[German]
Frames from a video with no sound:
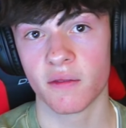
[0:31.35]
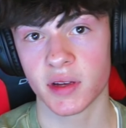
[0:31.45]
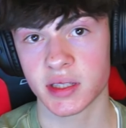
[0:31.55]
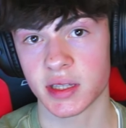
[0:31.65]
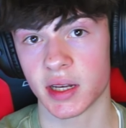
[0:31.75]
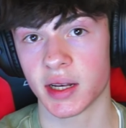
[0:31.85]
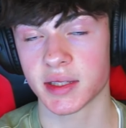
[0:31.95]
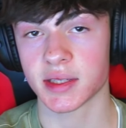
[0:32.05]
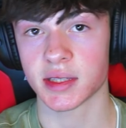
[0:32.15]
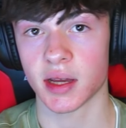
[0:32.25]
was in den
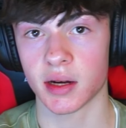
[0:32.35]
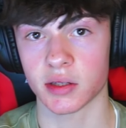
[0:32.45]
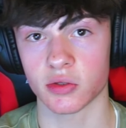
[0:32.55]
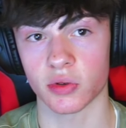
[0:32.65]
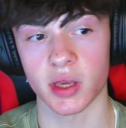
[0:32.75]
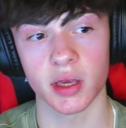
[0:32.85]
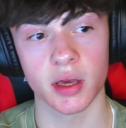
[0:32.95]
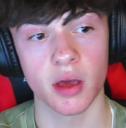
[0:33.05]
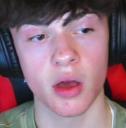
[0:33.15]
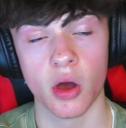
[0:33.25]
letzten Tagen so
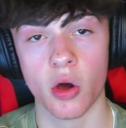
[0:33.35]
ging